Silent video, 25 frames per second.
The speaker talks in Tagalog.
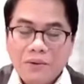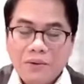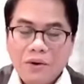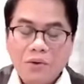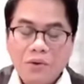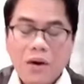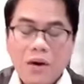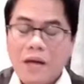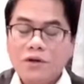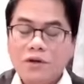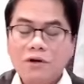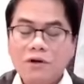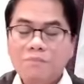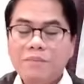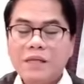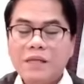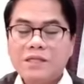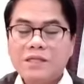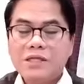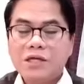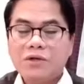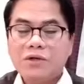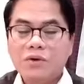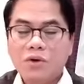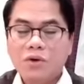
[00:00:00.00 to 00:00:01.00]
o anong
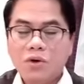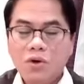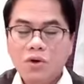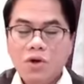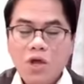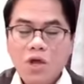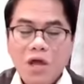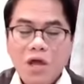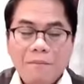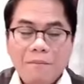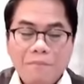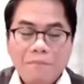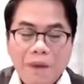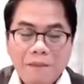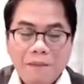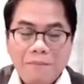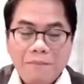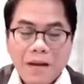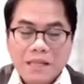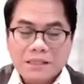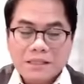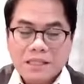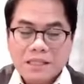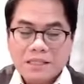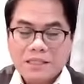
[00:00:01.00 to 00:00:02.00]
bersikulo
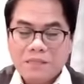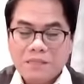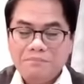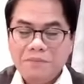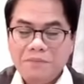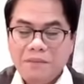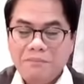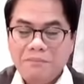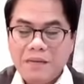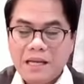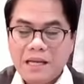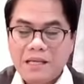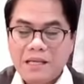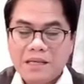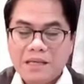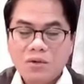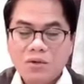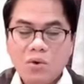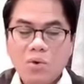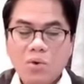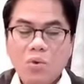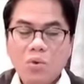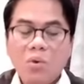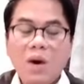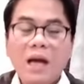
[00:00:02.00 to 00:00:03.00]
mabasa sa Biblia yan?
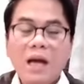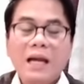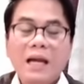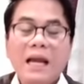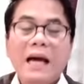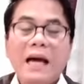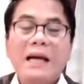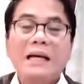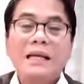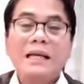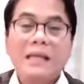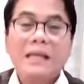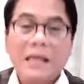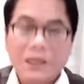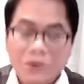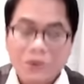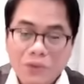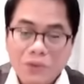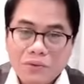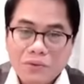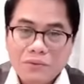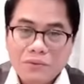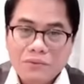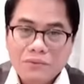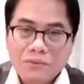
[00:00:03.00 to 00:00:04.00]
Walang
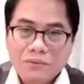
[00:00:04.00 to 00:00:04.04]
ganon.